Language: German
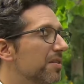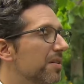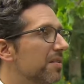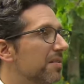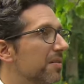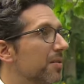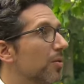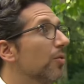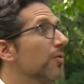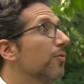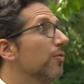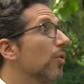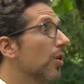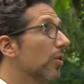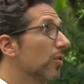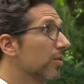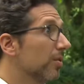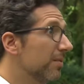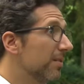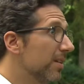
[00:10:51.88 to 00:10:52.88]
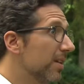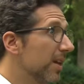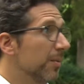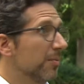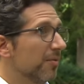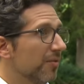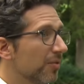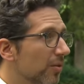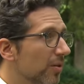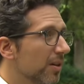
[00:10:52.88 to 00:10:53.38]
Station, wo auch die
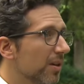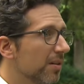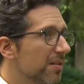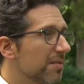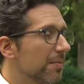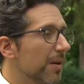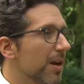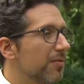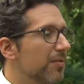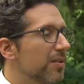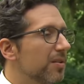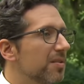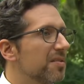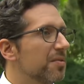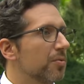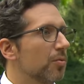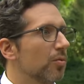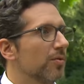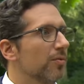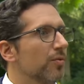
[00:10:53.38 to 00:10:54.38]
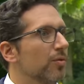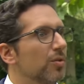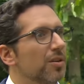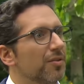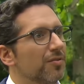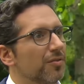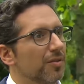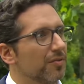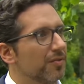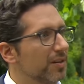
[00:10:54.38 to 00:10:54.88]
Impfung in Zweifel gezogen wurde
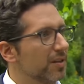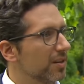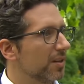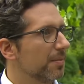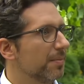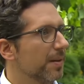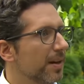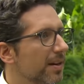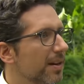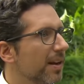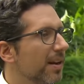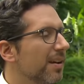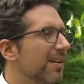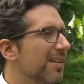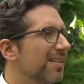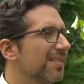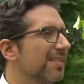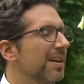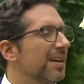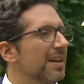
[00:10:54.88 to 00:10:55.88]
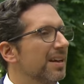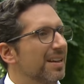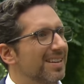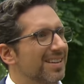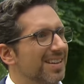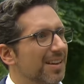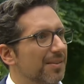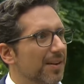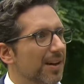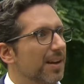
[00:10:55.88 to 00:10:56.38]
von vielen Querdenkern.
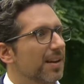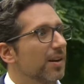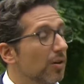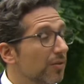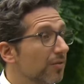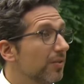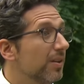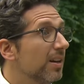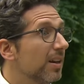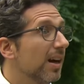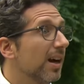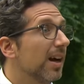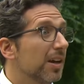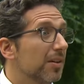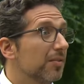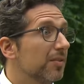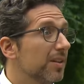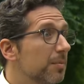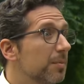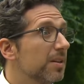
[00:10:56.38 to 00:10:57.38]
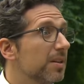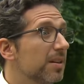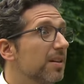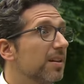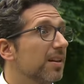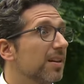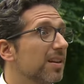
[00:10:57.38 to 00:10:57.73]
Da waren auch viele AfD-Mitglieder